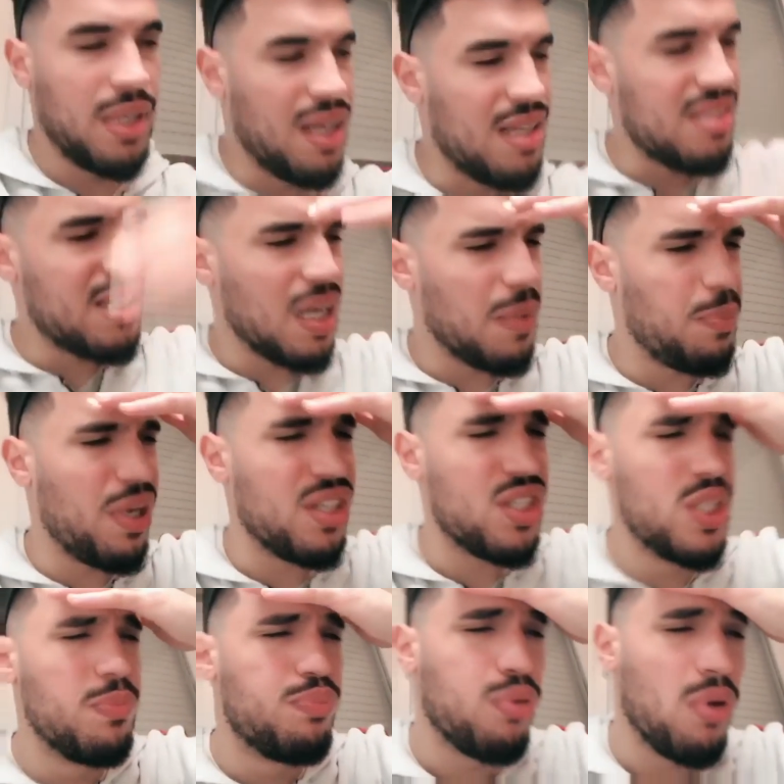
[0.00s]
C'est
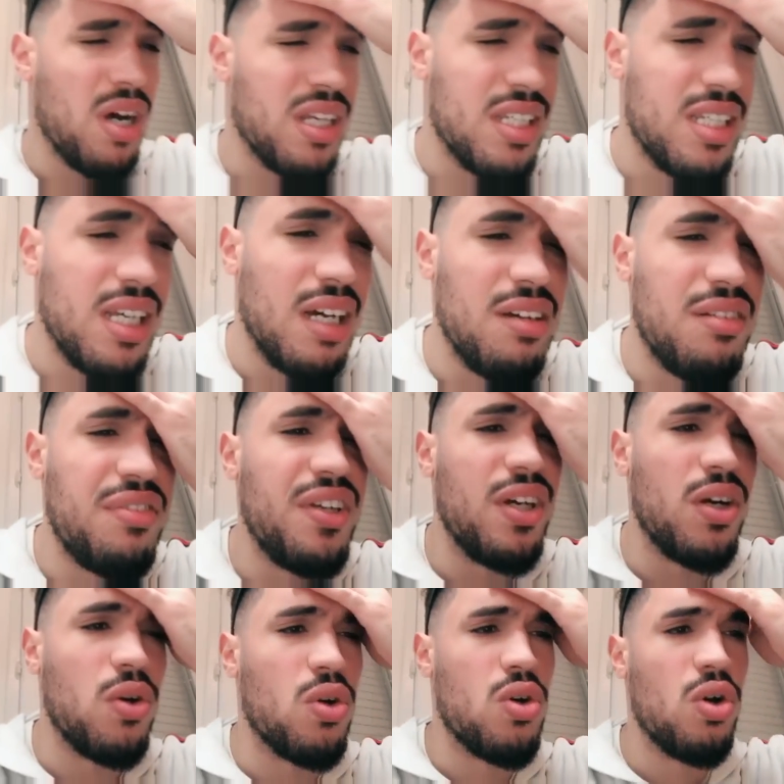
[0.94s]
reparti pour un
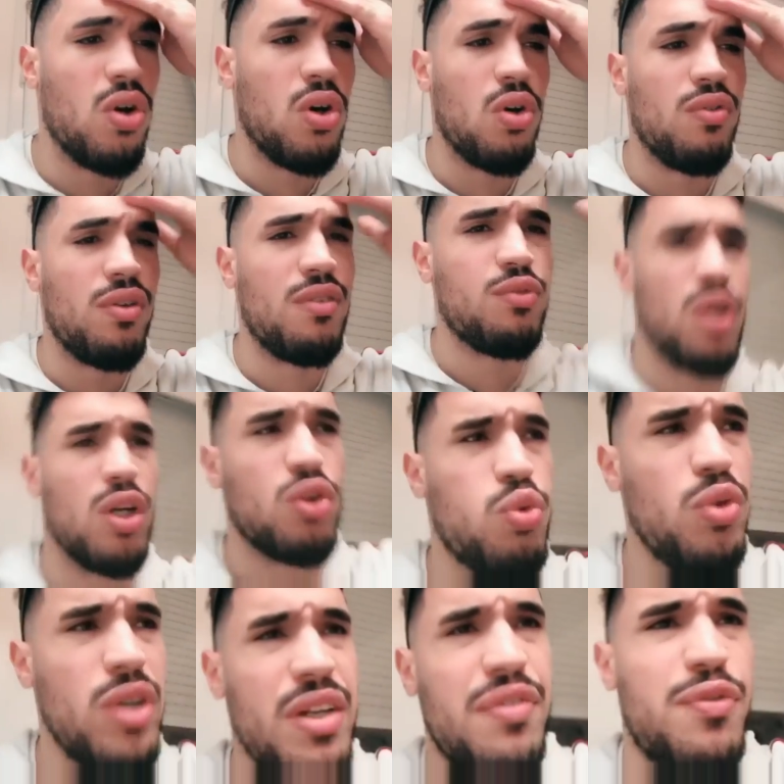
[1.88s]
calvaire encore. On va voir
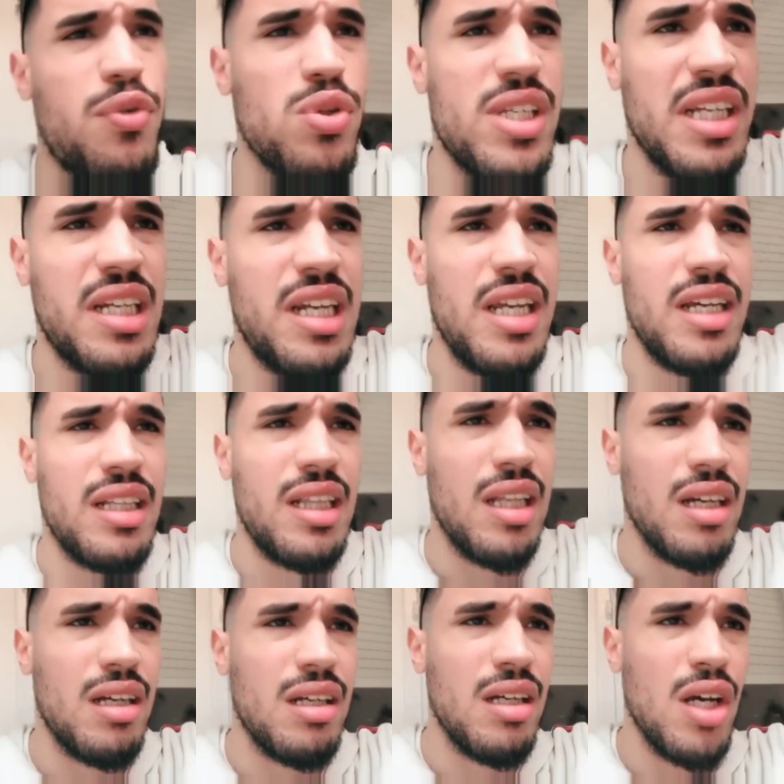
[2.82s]
tous les faux
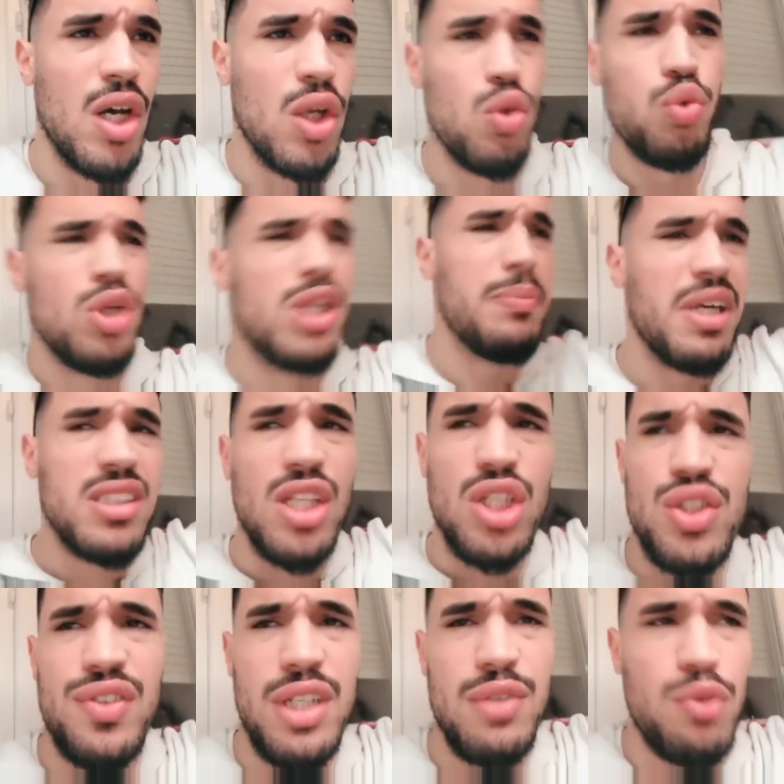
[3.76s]
athlètes là. Tous les
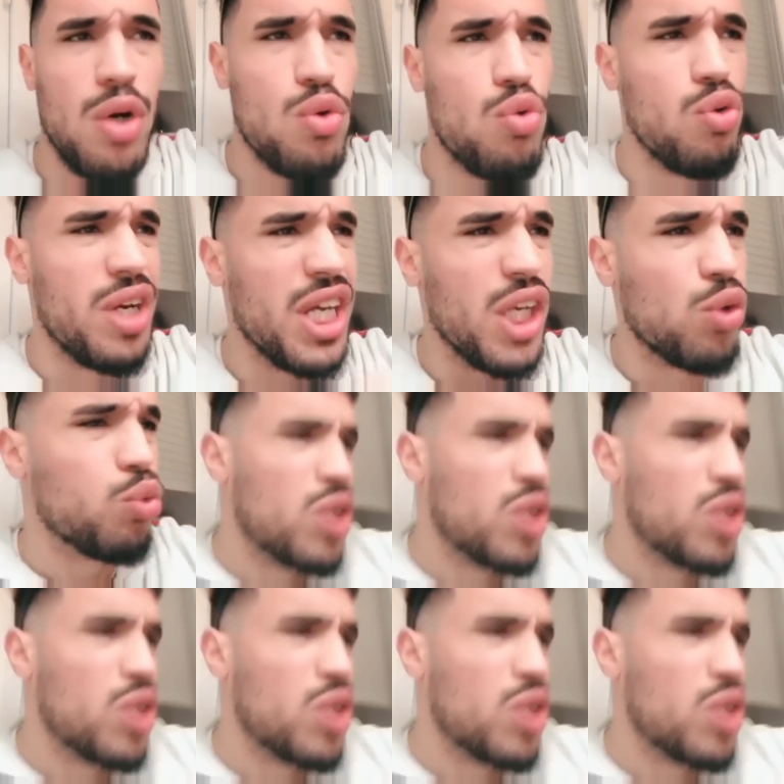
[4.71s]
matins, je vais les voir courir.